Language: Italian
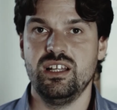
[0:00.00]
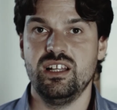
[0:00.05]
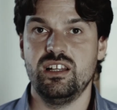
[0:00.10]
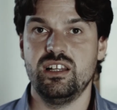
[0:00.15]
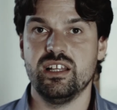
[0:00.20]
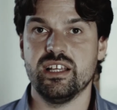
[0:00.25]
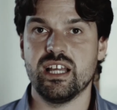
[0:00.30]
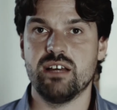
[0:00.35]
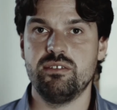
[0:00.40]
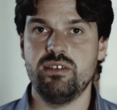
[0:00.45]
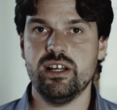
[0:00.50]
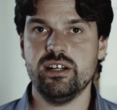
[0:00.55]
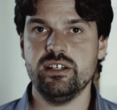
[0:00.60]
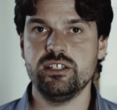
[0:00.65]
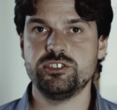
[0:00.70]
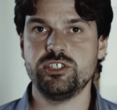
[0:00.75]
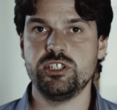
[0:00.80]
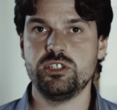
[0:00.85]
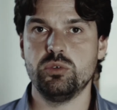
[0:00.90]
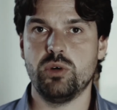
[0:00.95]
Le caverne
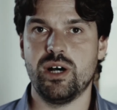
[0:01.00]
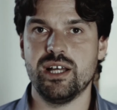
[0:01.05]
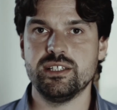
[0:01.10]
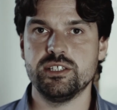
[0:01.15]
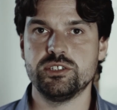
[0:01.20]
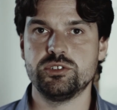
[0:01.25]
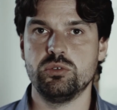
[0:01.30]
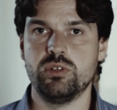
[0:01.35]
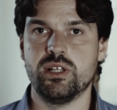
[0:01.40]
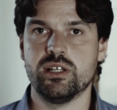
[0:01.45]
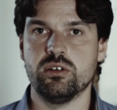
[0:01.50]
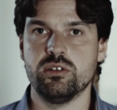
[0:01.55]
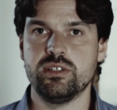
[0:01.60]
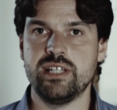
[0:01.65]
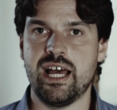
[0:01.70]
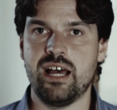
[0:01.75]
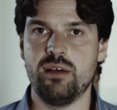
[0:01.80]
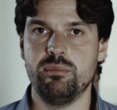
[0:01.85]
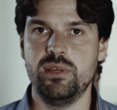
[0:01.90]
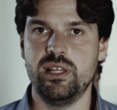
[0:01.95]
situate sulla
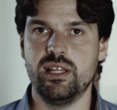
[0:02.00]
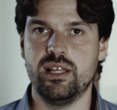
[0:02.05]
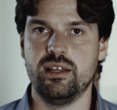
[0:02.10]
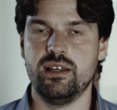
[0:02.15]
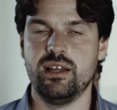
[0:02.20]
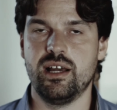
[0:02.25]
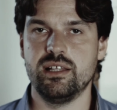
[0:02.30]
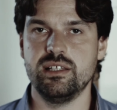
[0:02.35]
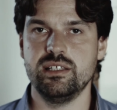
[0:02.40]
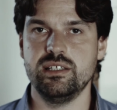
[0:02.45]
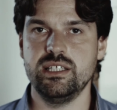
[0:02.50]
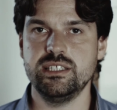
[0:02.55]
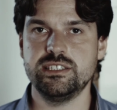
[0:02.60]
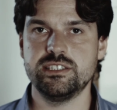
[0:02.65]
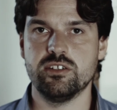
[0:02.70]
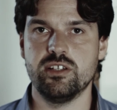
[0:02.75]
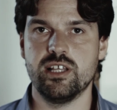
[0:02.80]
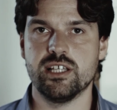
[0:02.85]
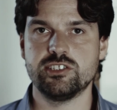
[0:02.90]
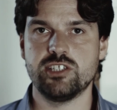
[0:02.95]
rotabile, all'inizio
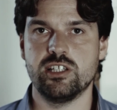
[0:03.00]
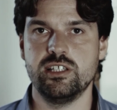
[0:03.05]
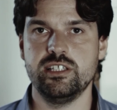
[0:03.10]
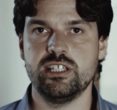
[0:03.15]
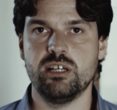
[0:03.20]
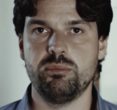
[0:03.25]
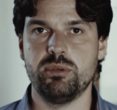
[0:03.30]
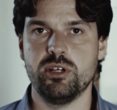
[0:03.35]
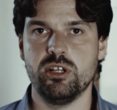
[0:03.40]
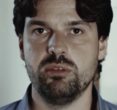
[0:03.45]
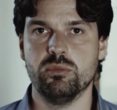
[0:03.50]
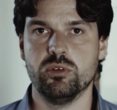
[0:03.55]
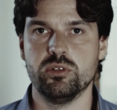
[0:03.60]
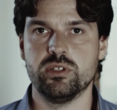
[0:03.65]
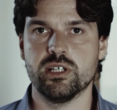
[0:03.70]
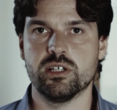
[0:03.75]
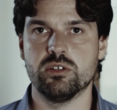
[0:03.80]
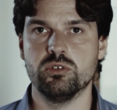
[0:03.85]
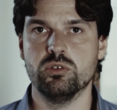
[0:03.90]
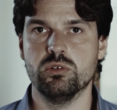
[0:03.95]
della salita per il
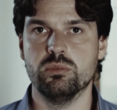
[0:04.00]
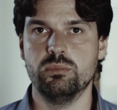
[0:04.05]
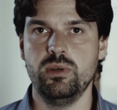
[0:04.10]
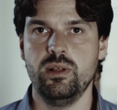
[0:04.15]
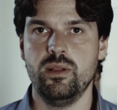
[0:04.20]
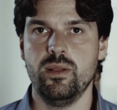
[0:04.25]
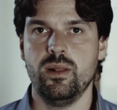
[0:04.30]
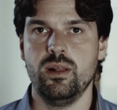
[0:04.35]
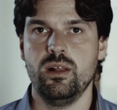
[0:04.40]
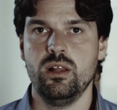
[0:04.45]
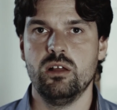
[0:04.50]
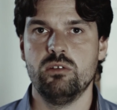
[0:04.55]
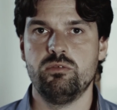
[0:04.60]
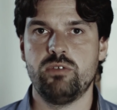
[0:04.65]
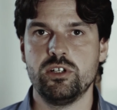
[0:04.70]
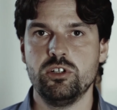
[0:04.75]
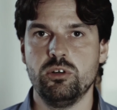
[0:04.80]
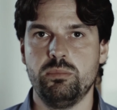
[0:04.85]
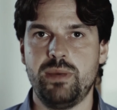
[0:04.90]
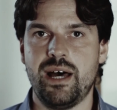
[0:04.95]
Monte Cum,
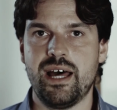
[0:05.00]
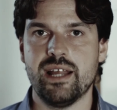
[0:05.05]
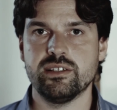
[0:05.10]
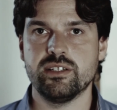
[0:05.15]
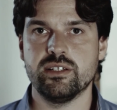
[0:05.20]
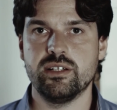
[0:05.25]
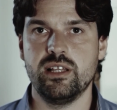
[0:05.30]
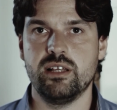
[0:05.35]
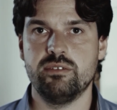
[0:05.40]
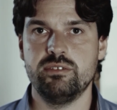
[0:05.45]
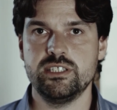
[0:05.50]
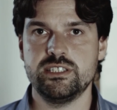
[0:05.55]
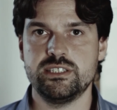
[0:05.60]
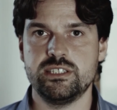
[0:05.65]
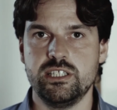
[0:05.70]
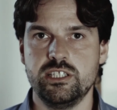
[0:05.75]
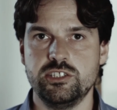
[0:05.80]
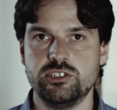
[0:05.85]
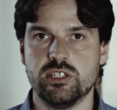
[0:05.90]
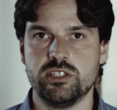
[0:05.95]
fanno parte della
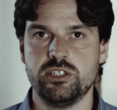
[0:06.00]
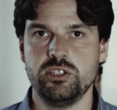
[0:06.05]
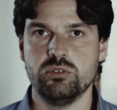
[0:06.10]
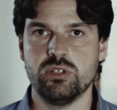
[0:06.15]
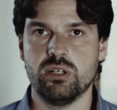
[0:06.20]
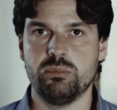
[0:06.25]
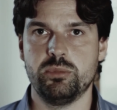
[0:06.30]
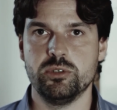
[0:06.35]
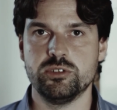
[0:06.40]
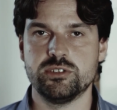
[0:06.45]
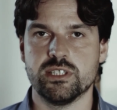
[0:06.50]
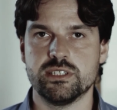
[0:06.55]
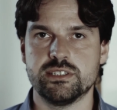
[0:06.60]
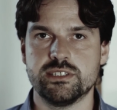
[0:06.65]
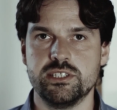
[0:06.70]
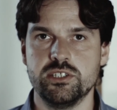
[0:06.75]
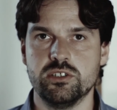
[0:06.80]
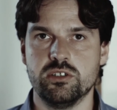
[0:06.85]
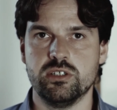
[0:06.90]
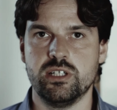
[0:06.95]
vestigia di una
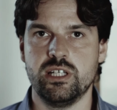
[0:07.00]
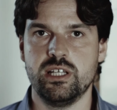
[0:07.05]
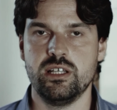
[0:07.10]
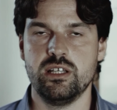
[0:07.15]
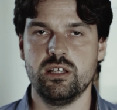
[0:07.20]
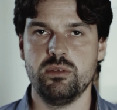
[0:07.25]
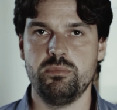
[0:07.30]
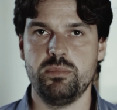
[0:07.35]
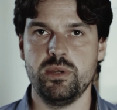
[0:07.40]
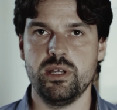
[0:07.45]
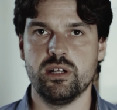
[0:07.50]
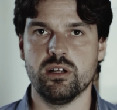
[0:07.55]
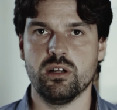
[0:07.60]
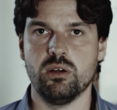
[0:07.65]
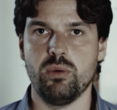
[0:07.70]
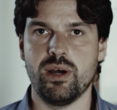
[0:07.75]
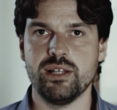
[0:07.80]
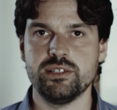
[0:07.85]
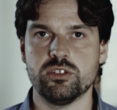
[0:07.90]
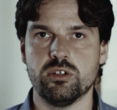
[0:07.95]
postazione per
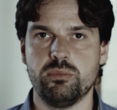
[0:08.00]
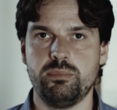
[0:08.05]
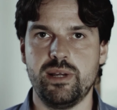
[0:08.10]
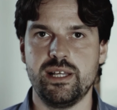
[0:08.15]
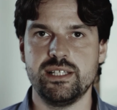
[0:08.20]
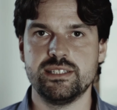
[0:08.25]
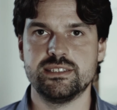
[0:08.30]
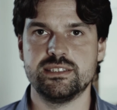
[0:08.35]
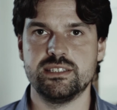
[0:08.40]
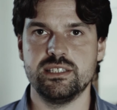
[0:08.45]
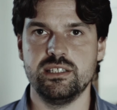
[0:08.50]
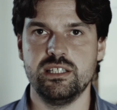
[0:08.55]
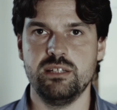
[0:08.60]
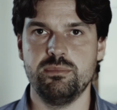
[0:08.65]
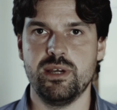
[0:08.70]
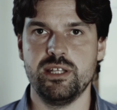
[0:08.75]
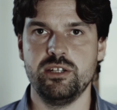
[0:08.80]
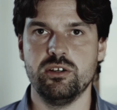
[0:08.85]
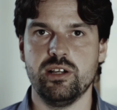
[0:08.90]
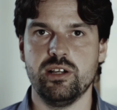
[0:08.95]
quattro pezzi di medio